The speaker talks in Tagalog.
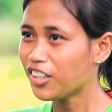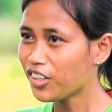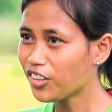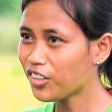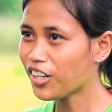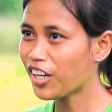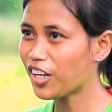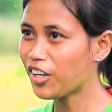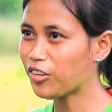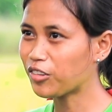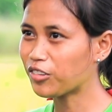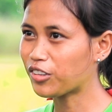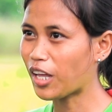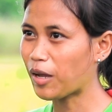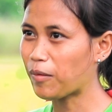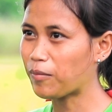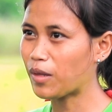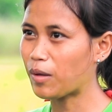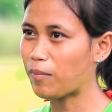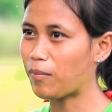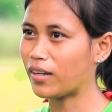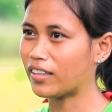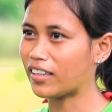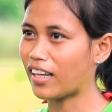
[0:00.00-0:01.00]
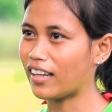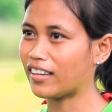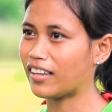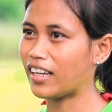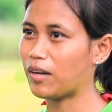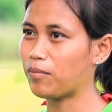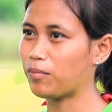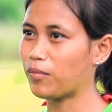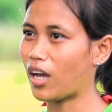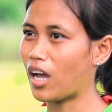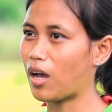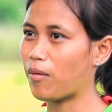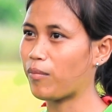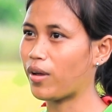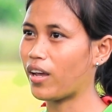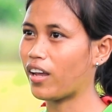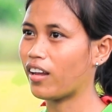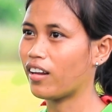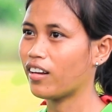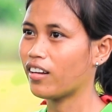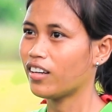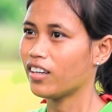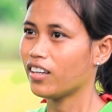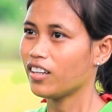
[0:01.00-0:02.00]
yun na yung time na magtatanim na
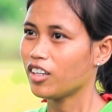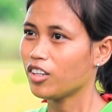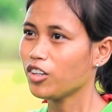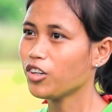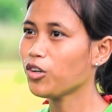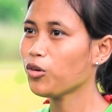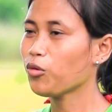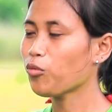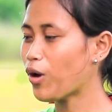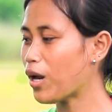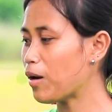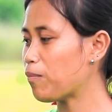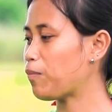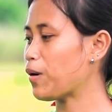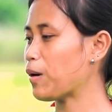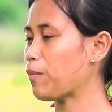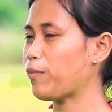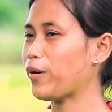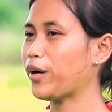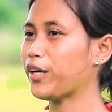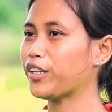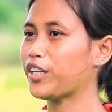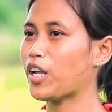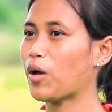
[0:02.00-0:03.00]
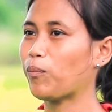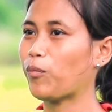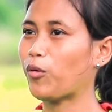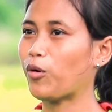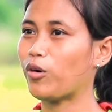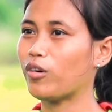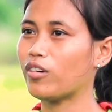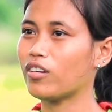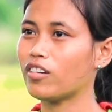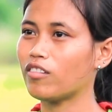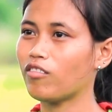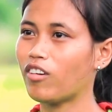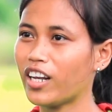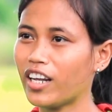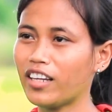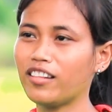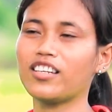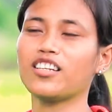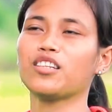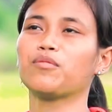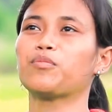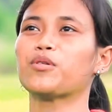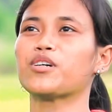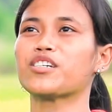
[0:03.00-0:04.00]
kami, yun well prepared na po.
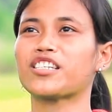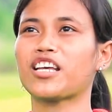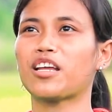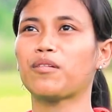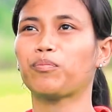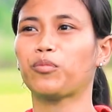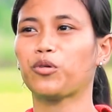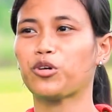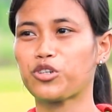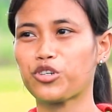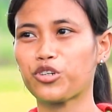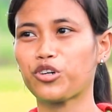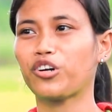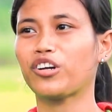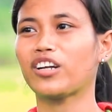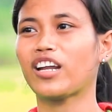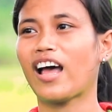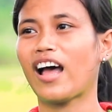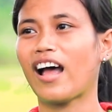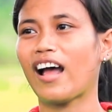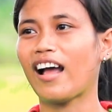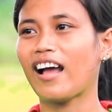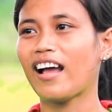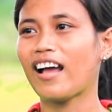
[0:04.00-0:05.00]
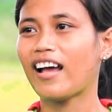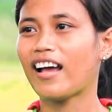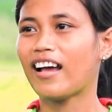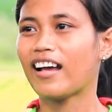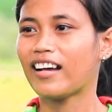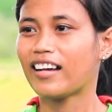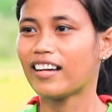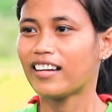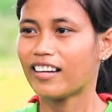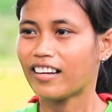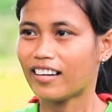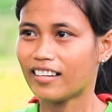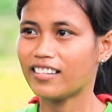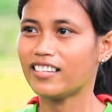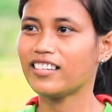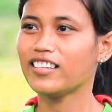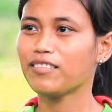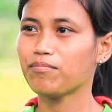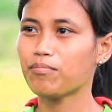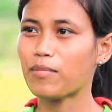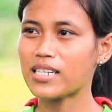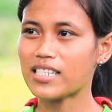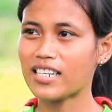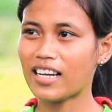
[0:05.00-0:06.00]
100% po sure na
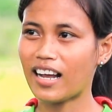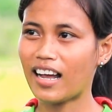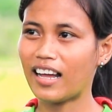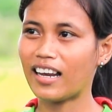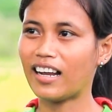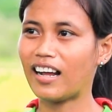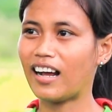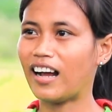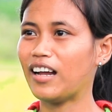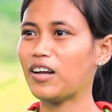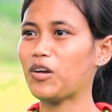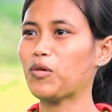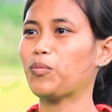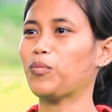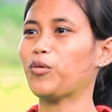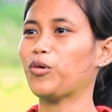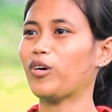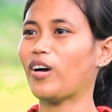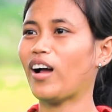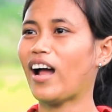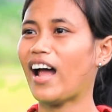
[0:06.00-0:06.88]
masagana ng ano po,